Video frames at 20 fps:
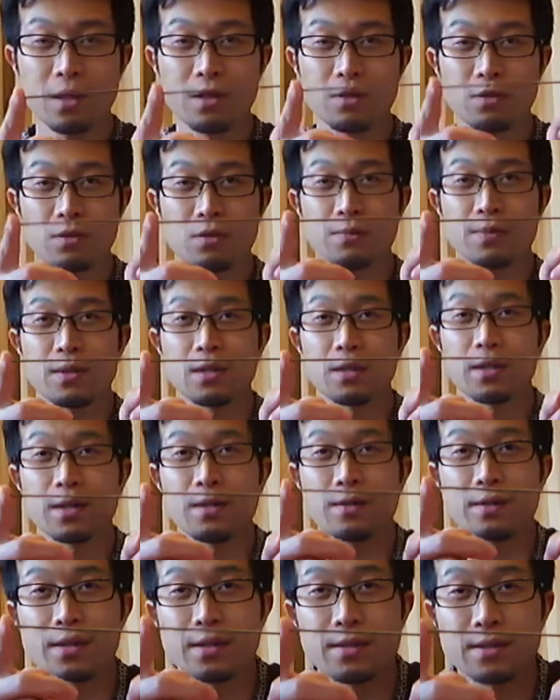ちょっと短い
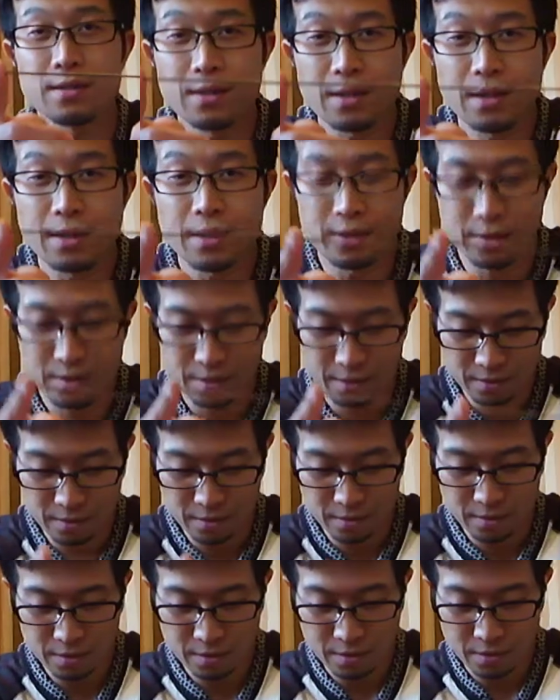ぐらいですね
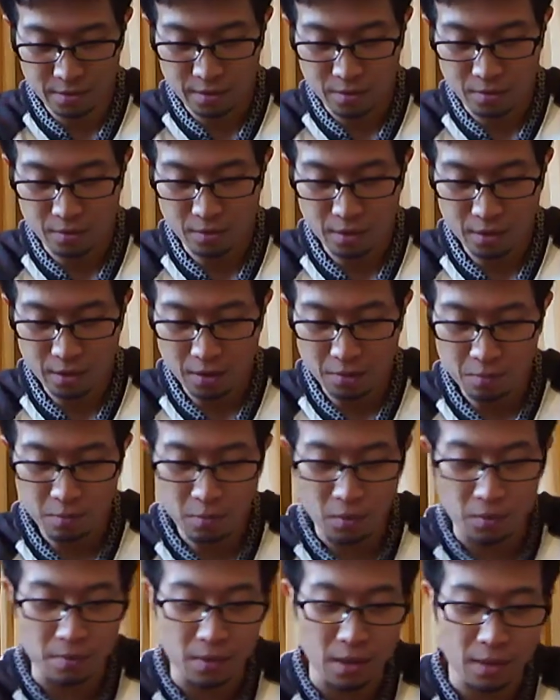これが1
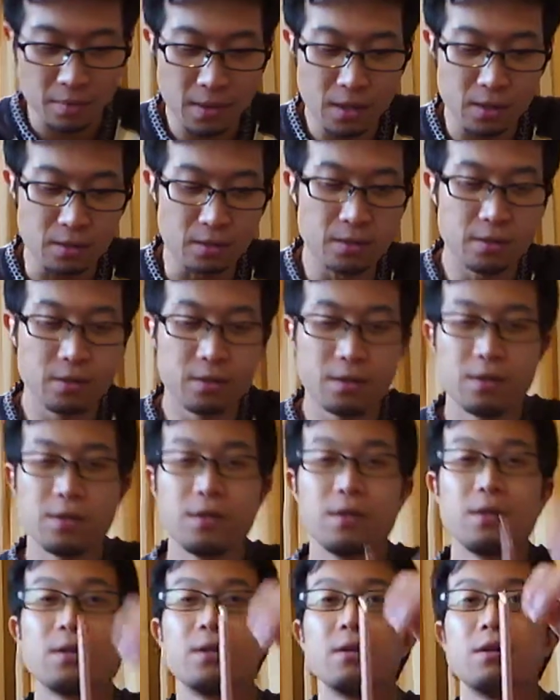本丸々
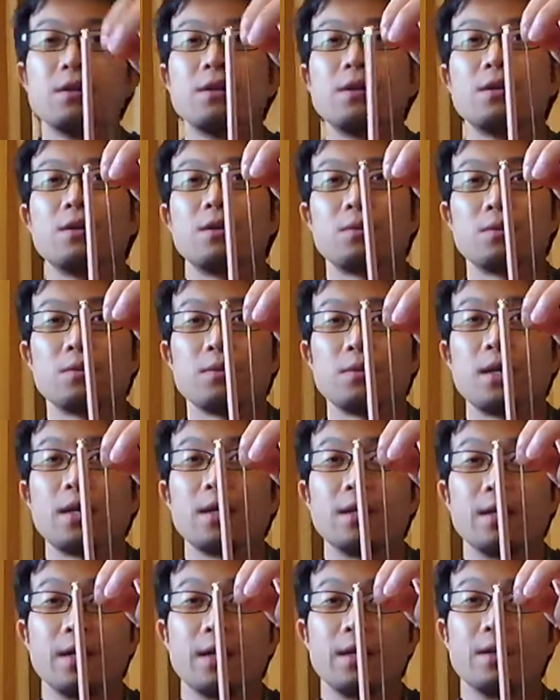この中
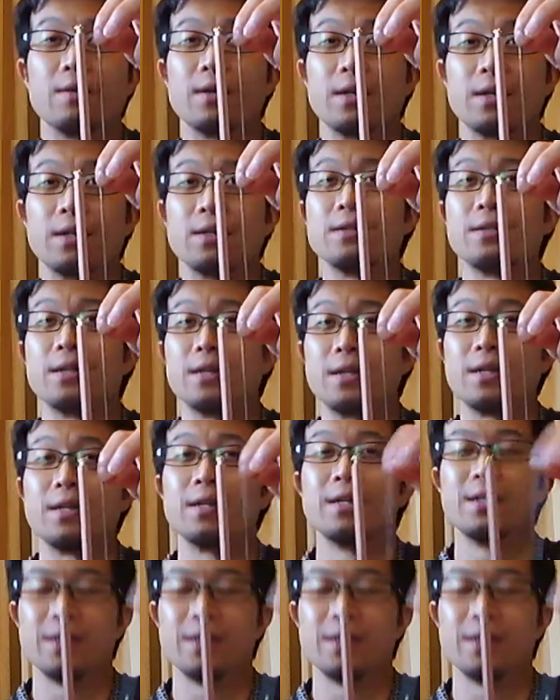に入るわけですから